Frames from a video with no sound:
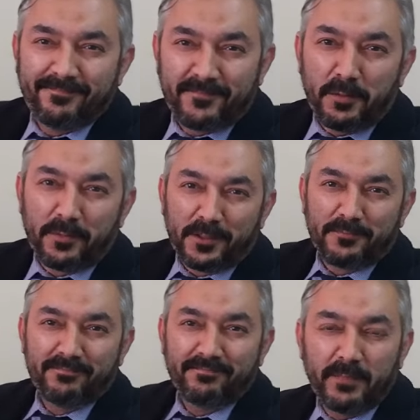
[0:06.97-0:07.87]
अलैक्म
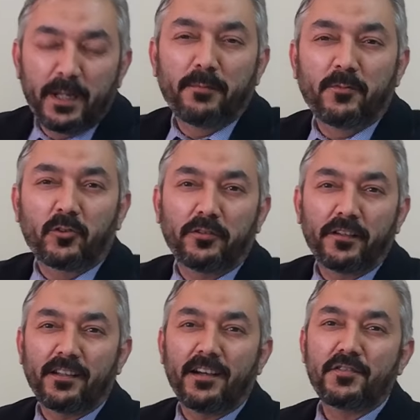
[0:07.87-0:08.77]
मेरा नाम डॉक्टर
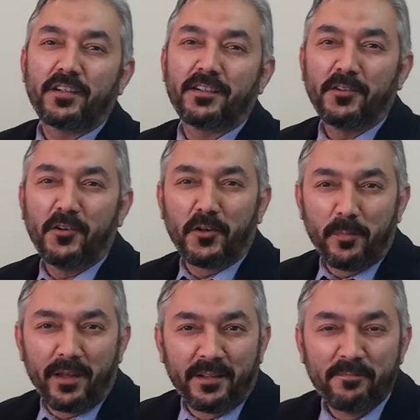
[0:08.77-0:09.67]
फरताश है और
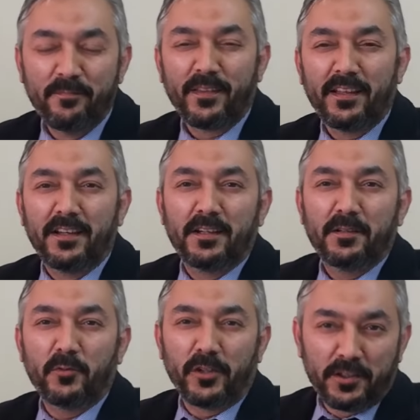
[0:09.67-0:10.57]
मैं
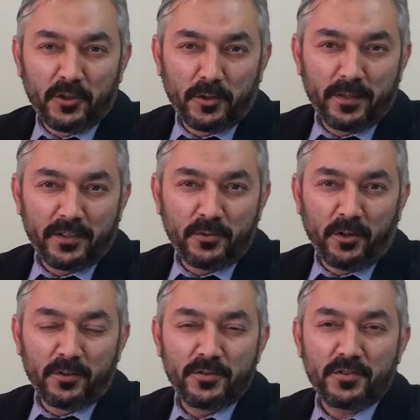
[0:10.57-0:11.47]
बुनियादी तौर पर एक
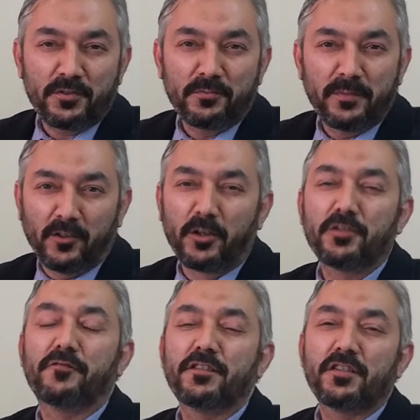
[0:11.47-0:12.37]
यूरोलॉजिस्ट हूँ मैं कॉलेज
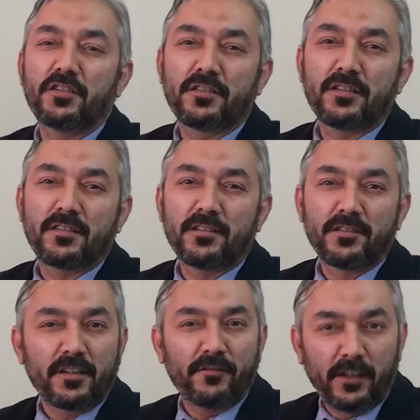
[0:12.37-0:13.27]
ऑफ फिजिशन एंड सर्जन
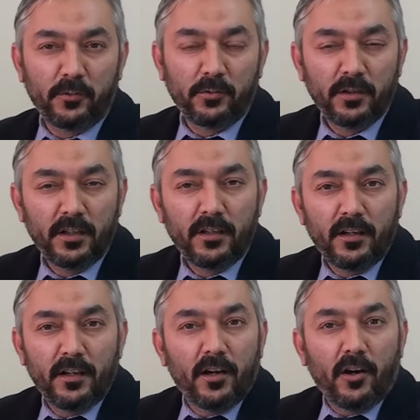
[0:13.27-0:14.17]
का फैलो हूँ
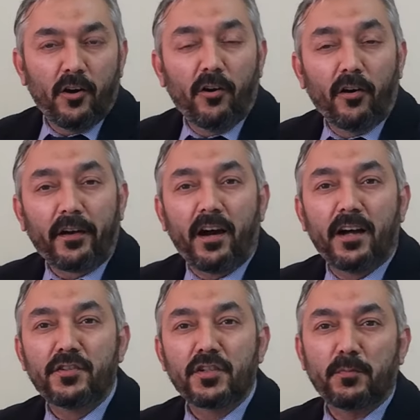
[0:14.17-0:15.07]
और
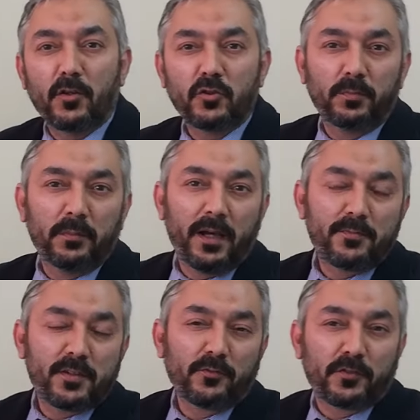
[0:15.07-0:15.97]
आज जिस मौजू पर मैं
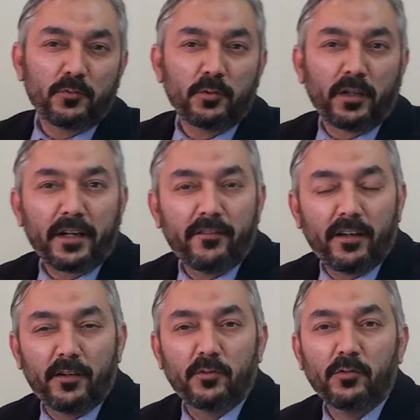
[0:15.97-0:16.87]
आपसे गुफ्तु करने वाला
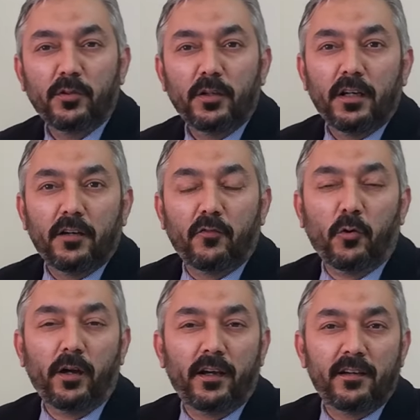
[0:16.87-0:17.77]
हूँ वो
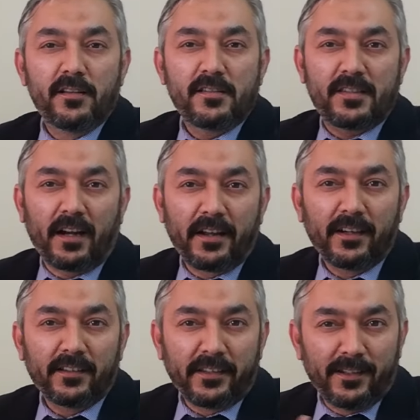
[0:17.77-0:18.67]
है सांडे का
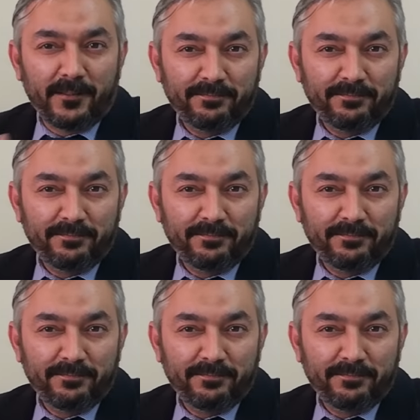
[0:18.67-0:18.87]
तेल